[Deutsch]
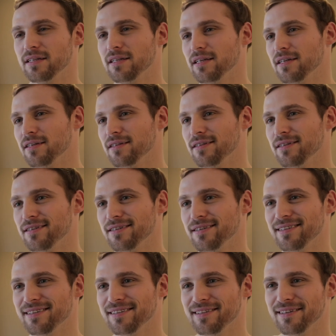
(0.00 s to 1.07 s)
Dinge, die,
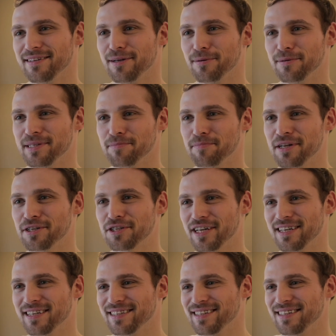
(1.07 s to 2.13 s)
die glaube ich, die
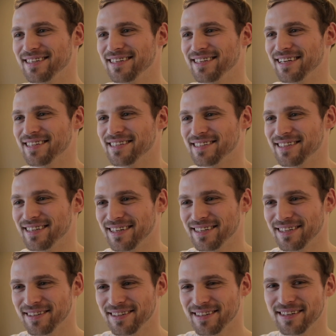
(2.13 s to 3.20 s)
Menschheit in den letzten
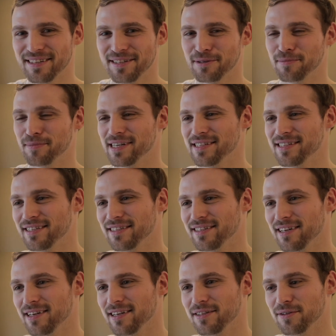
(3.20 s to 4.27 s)
Jahren so bei sich
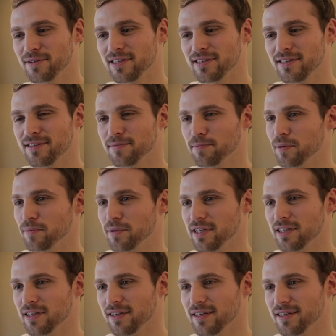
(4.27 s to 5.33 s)
trägt und das ist bei mir
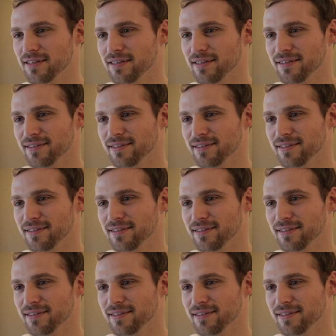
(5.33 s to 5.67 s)
nicht anders.